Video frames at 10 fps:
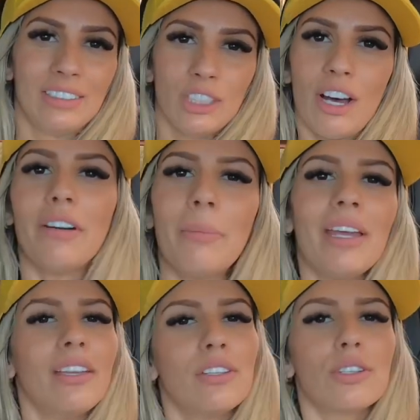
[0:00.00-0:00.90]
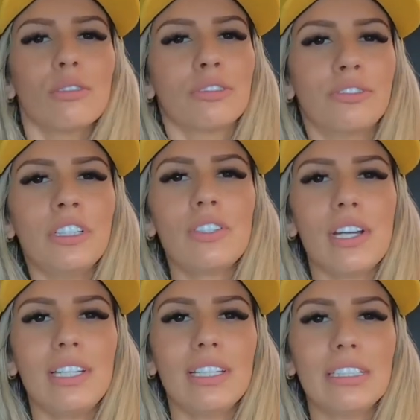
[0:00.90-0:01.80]
Novamente um vídeo
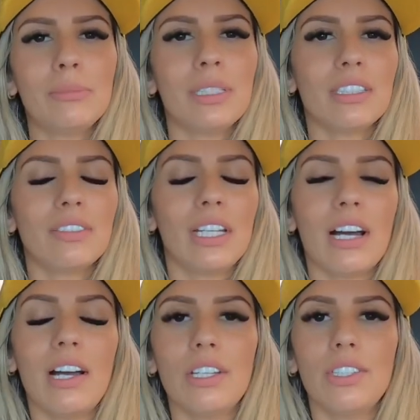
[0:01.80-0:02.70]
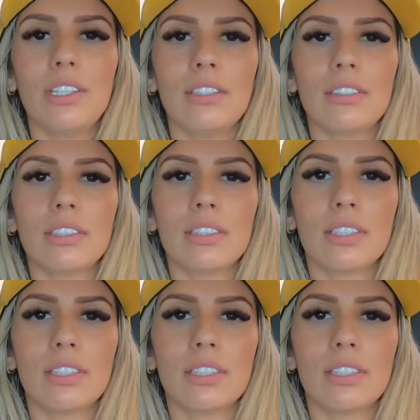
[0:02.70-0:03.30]
aí das minhas viagens.